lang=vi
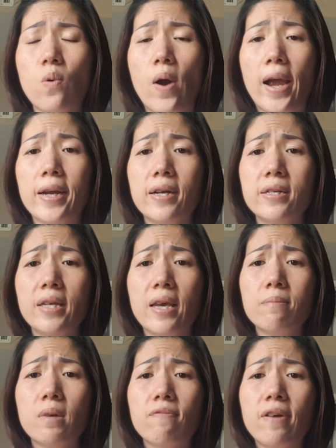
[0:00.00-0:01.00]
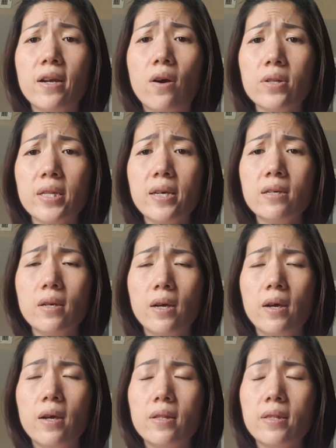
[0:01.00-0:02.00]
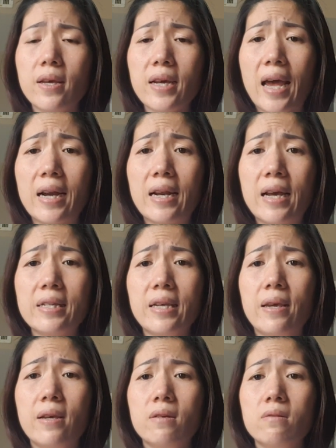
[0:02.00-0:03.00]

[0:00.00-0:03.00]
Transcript: ngoài nên chuyện mình phải nói tiếng tiếng Anh là chuyện